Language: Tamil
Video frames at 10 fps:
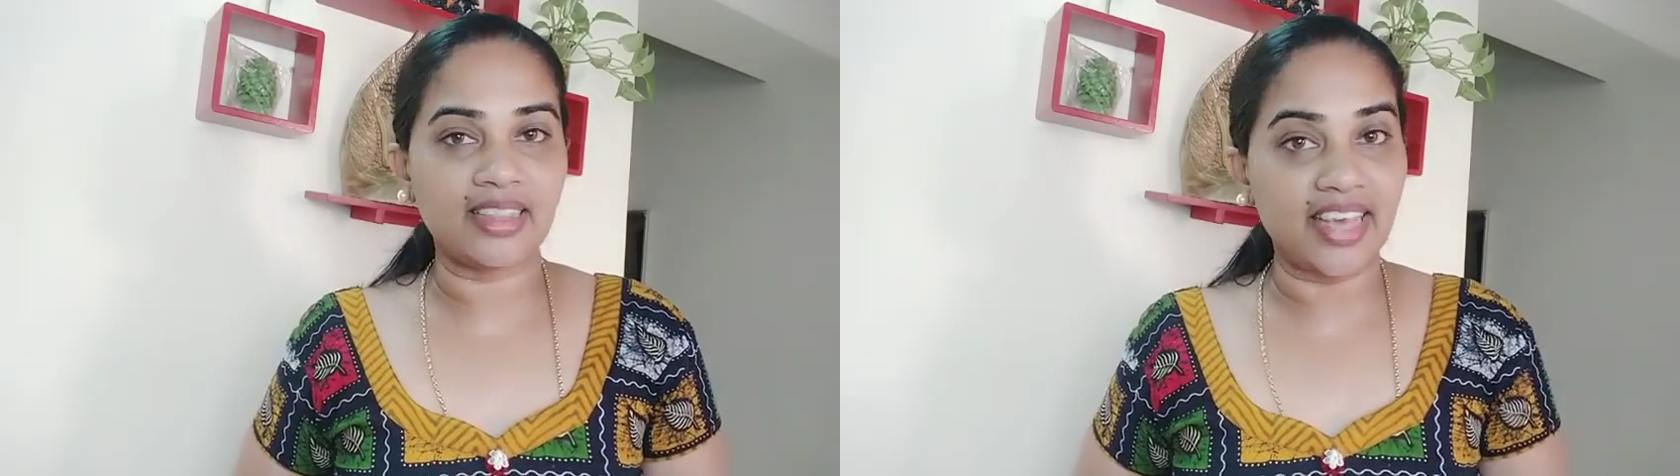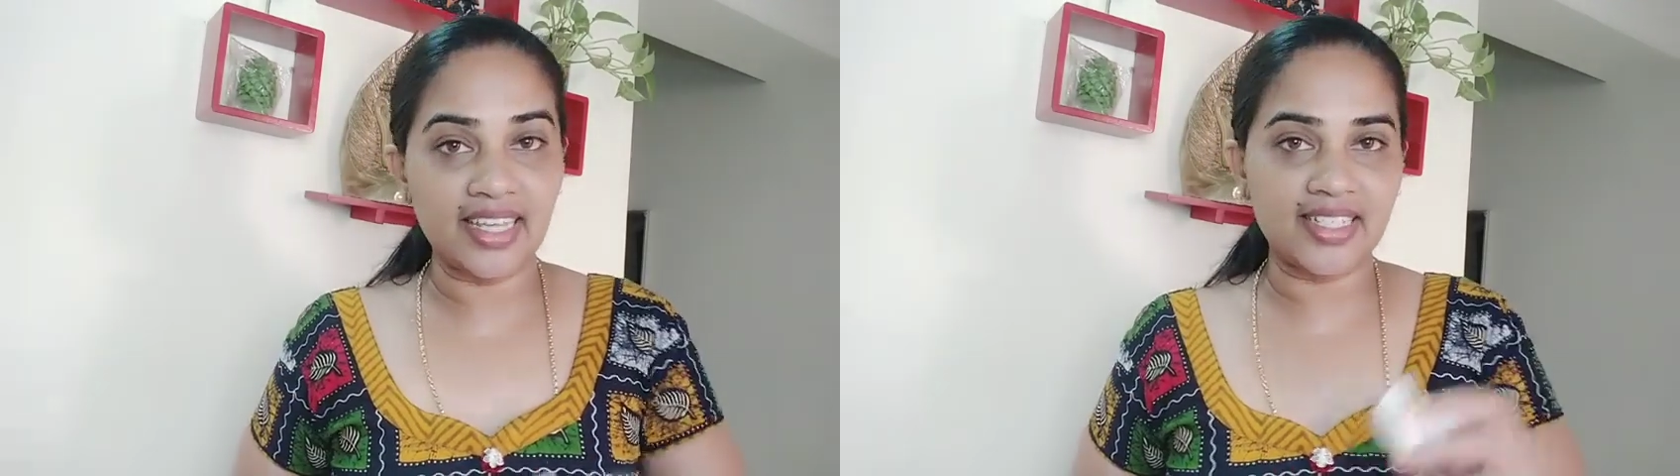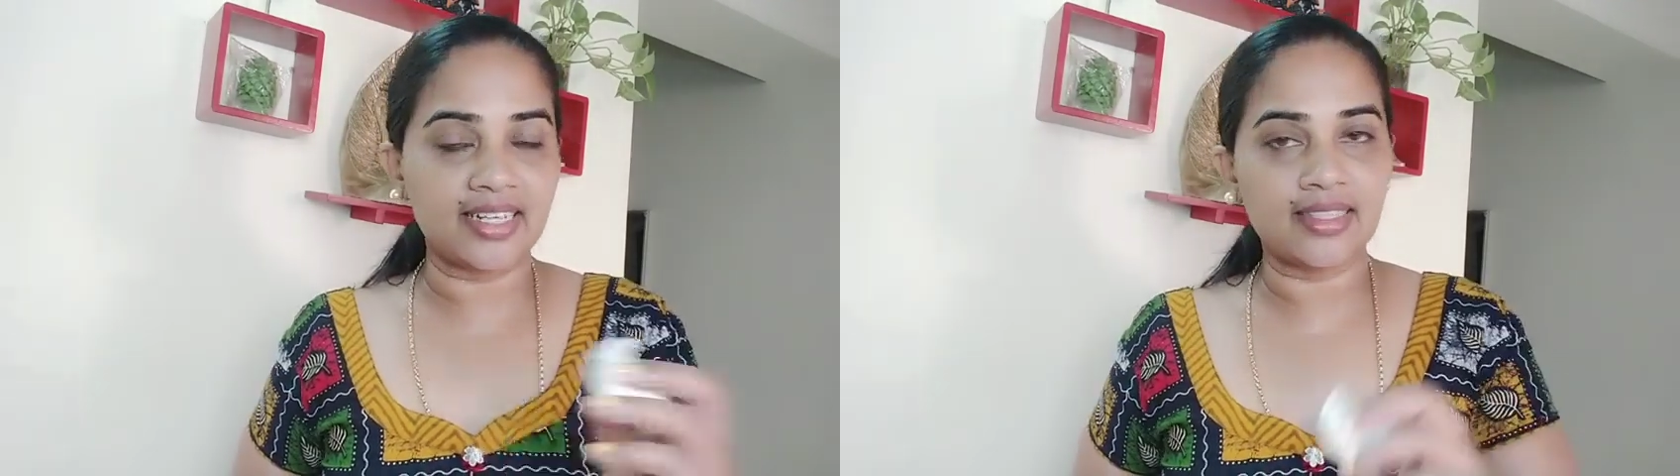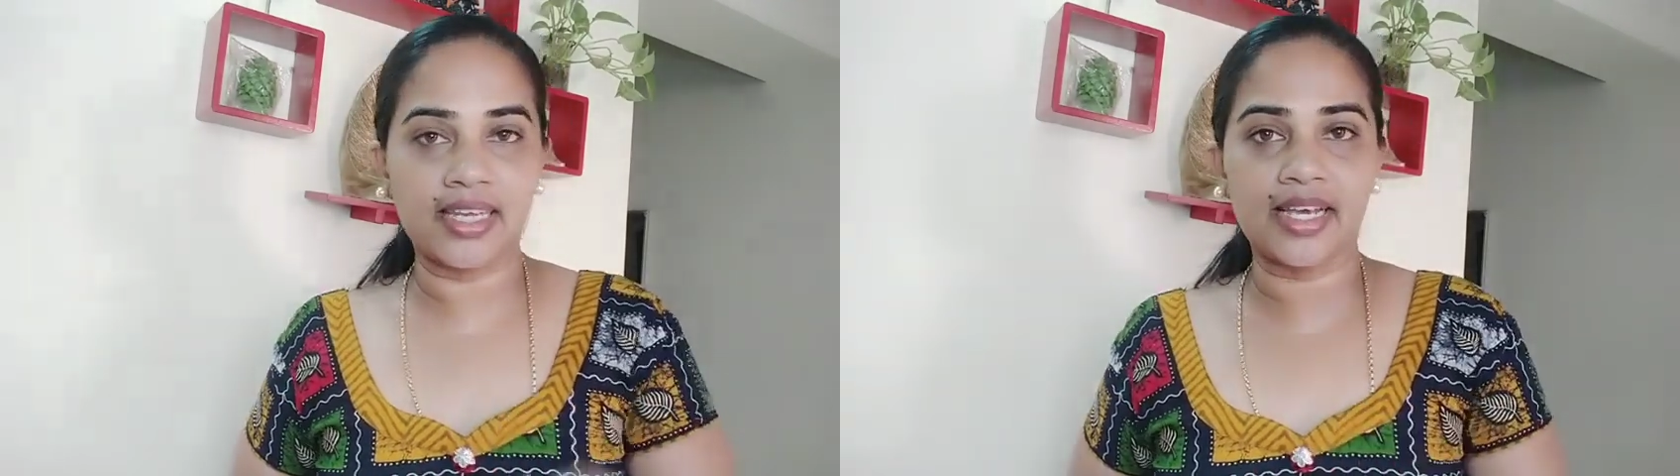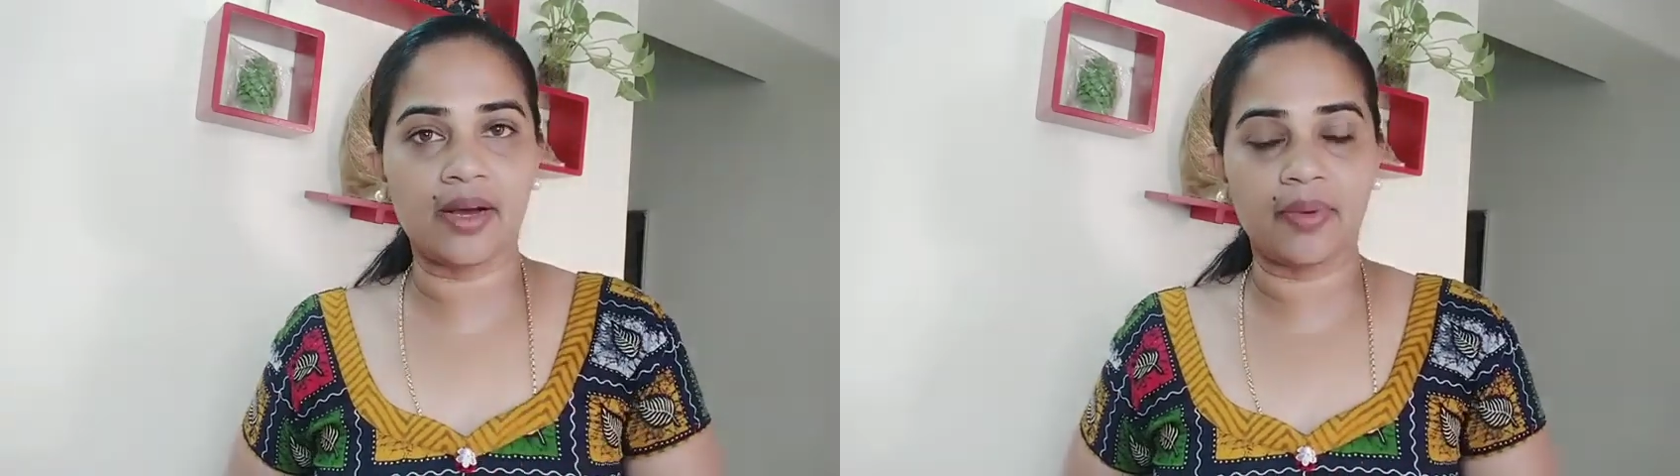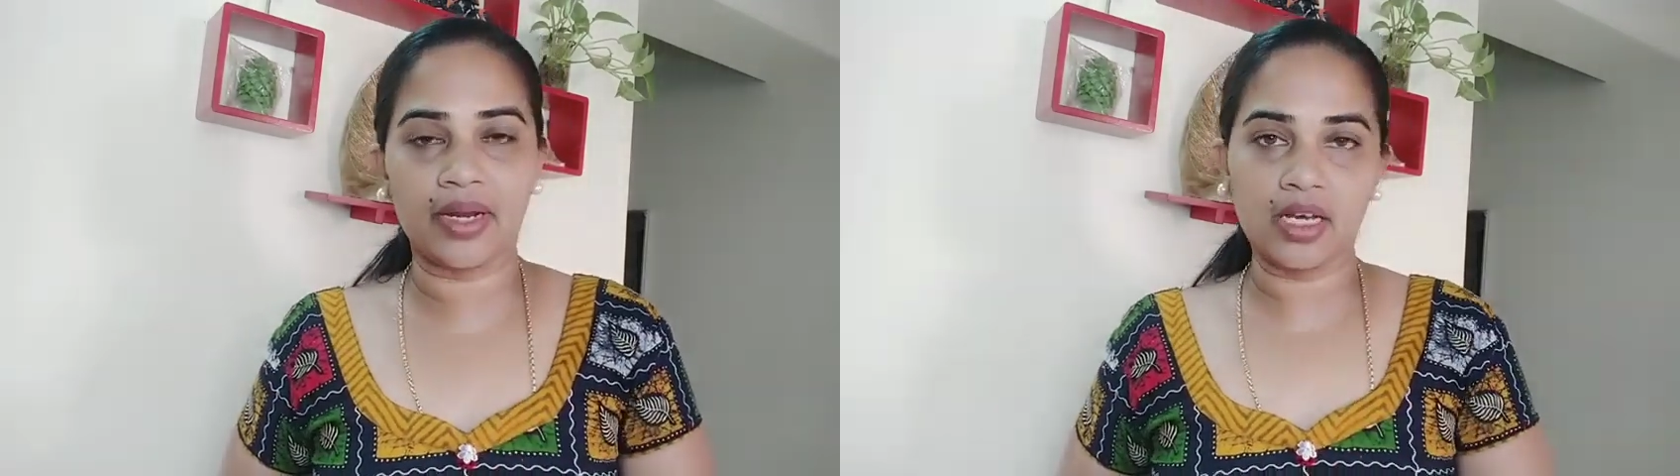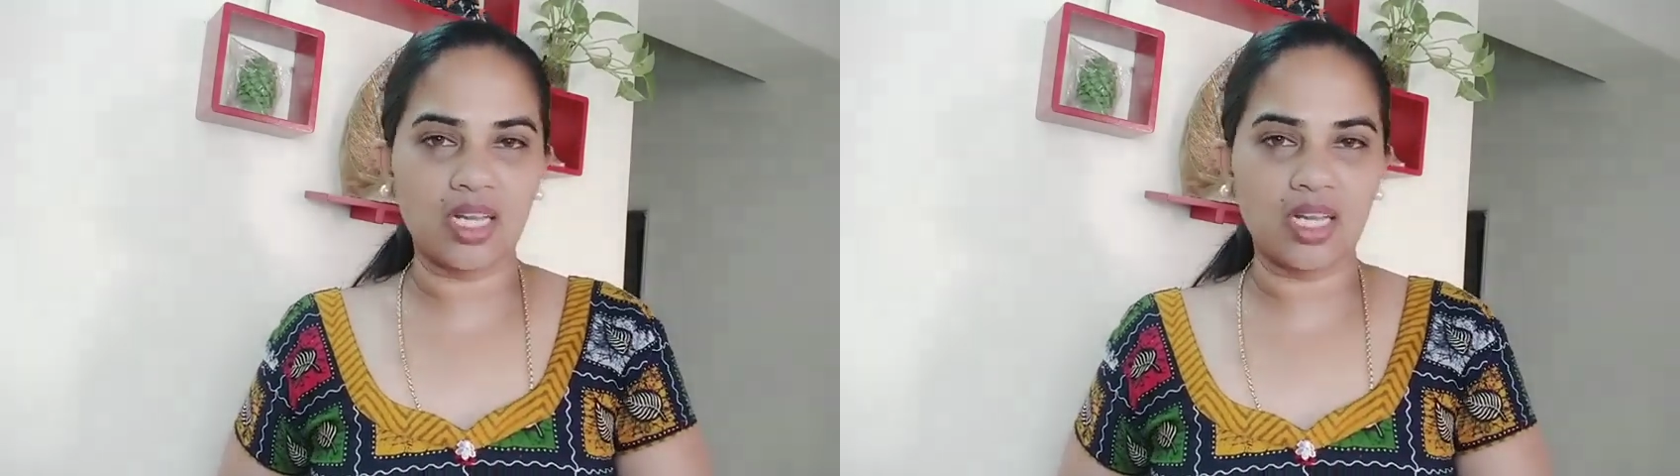தேய்ச்சி எடுத்துட்டீங்க அப்படின்னா